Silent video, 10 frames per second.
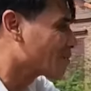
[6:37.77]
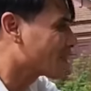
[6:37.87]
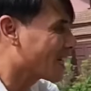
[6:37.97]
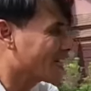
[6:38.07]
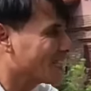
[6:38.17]
anh
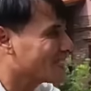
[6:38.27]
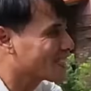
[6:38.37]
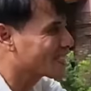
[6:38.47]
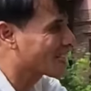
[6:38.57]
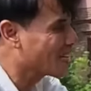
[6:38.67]
bắt đáy thì
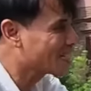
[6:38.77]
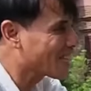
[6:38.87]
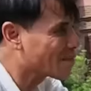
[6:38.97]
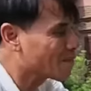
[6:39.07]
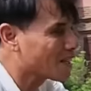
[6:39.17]
những cái cây
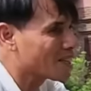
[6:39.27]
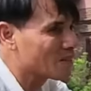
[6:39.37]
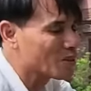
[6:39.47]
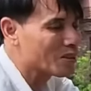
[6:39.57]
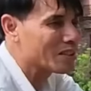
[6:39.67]
xanh mà
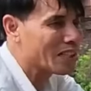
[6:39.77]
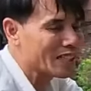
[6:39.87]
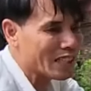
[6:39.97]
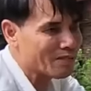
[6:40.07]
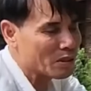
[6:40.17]
ví dụ như cây
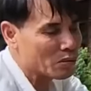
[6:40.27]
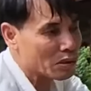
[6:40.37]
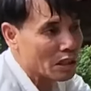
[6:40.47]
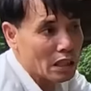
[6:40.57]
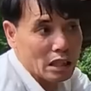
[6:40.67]
xanh ví dụ
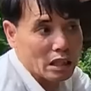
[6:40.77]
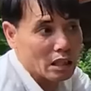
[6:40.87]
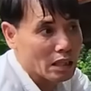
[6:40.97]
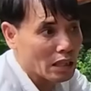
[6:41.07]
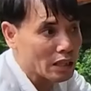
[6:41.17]
như là
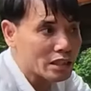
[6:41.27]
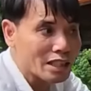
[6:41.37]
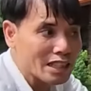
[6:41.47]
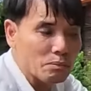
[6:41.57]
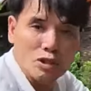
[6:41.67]
ngày xưa
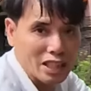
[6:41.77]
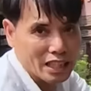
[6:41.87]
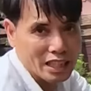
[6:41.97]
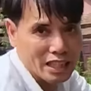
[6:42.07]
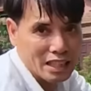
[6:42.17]
anh giảm một tỷ
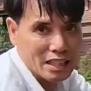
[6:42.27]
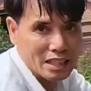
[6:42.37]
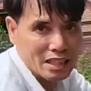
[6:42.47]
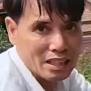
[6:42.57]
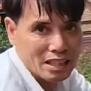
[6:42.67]

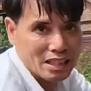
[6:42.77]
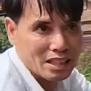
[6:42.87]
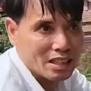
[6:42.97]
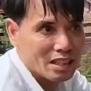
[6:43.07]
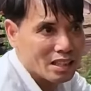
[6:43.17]
vâng.
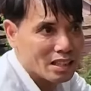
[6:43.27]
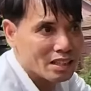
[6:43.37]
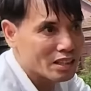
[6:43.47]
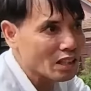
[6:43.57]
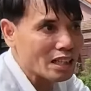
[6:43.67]

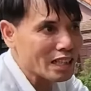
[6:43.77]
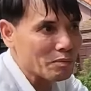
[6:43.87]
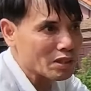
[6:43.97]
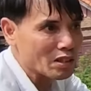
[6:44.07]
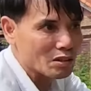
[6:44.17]
trước anh
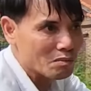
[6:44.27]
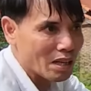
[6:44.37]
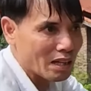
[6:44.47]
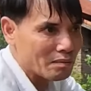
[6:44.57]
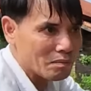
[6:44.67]
giảm một tỷ nó không
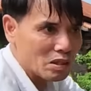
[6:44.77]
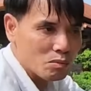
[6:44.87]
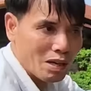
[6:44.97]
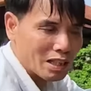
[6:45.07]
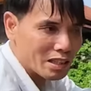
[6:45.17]
bán bây giờ
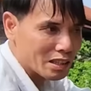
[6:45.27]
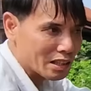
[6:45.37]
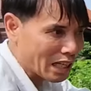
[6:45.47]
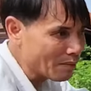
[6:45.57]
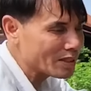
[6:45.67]
bán
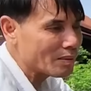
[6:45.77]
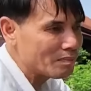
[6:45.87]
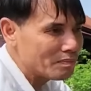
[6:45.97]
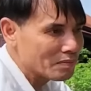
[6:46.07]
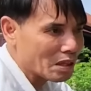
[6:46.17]
800
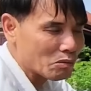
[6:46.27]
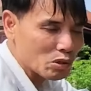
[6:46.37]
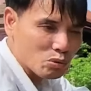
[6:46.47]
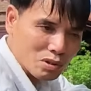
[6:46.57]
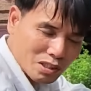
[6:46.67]
nó
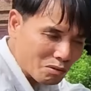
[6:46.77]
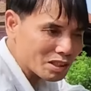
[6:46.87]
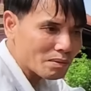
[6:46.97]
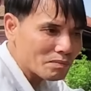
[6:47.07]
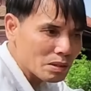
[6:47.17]
lại xuống
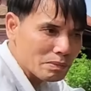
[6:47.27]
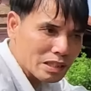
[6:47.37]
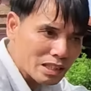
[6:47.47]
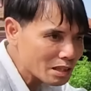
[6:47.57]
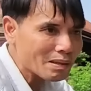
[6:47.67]
600 thì mình
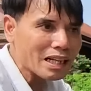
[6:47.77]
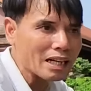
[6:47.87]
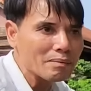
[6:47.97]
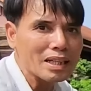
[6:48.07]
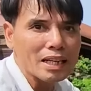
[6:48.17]
cứ đi bắt
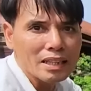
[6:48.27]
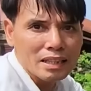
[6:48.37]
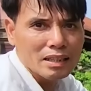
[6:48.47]
đáy bắt đáy. À